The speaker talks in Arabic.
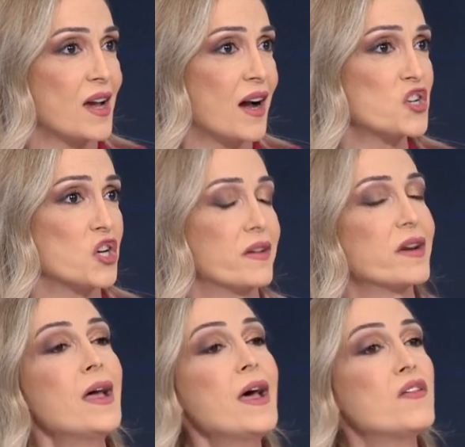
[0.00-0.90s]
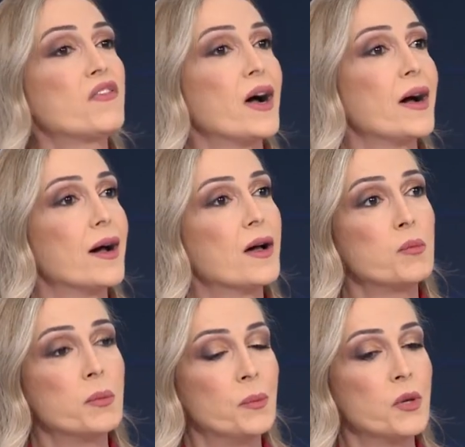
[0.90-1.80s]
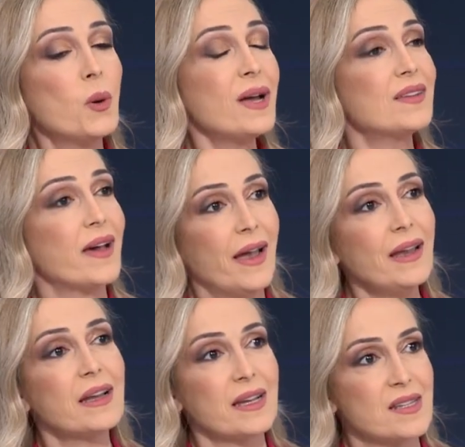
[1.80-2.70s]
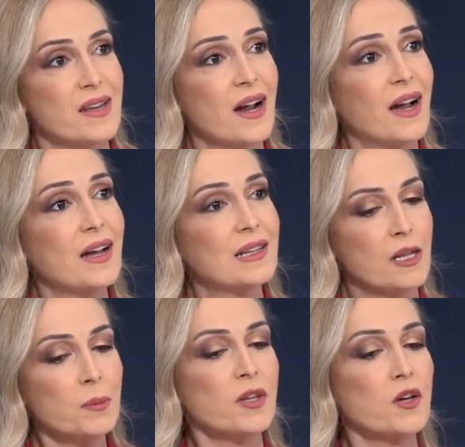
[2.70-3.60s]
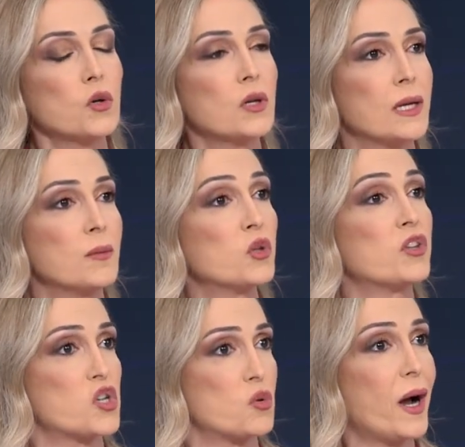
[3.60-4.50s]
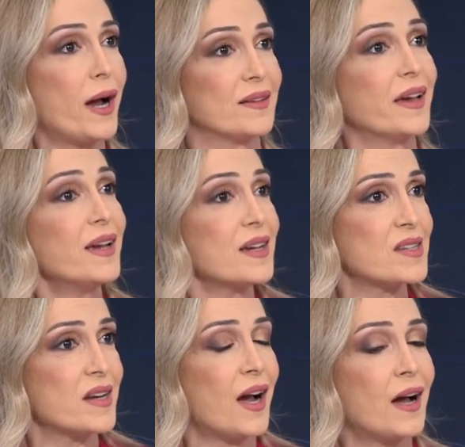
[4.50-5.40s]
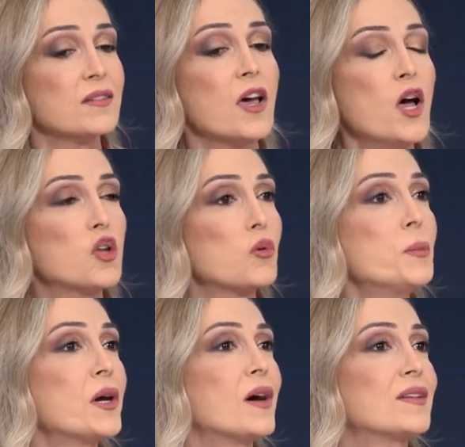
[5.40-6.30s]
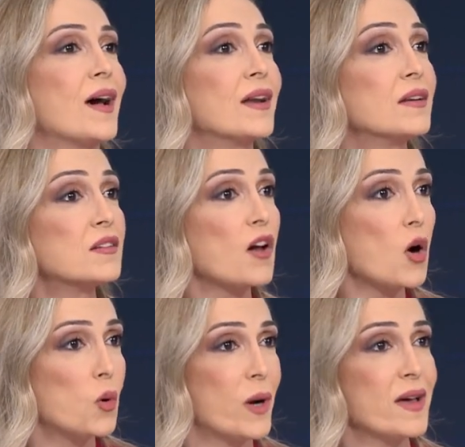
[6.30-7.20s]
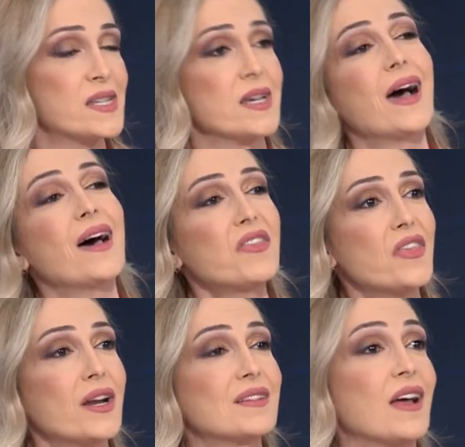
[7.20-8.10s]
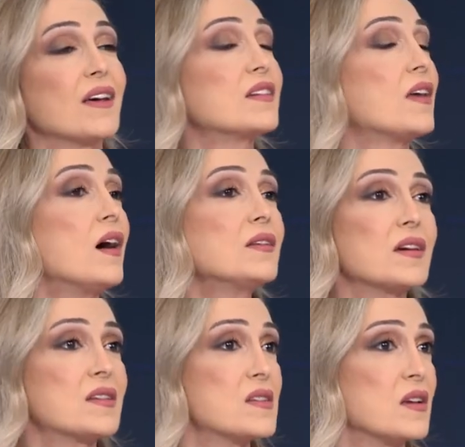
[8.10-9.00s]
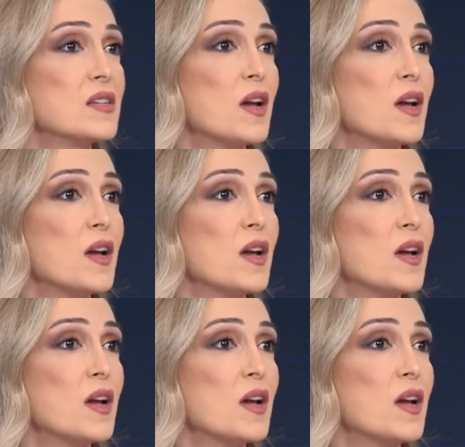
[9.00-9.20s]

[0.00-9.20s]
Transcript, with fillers: عشر فبوقتها هي الاختراعات لم تكن لمنتج واحد هي اختراعات طبقت على نطاق واسع اثرت على قطاعات اقتصاديه